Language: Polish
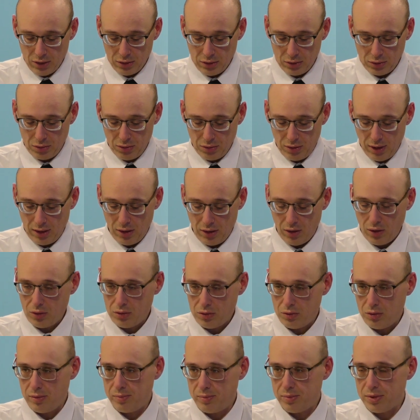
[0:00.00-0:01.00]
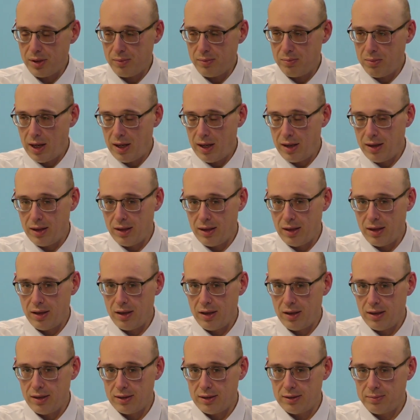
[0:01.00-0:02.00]
z którego, który przeba,
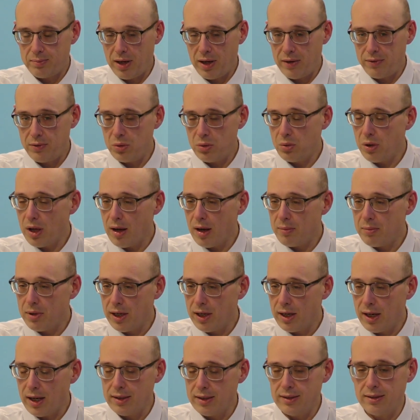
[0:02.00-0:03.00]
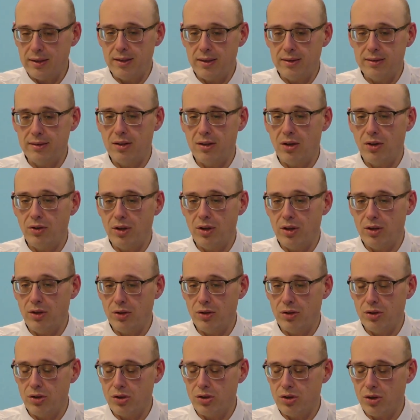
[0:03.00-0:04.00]
sprawdził na amerykańskiej stronie
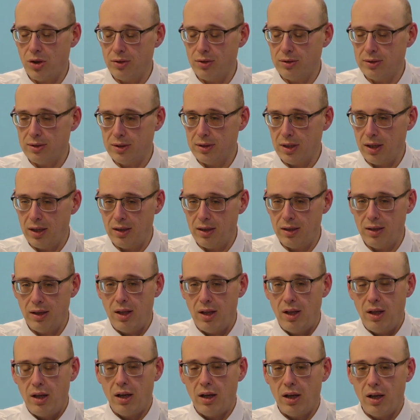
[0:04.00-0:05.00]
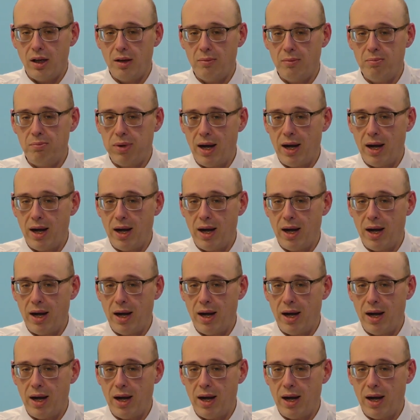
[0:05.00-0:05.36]
dotyczącej dotyczącej e,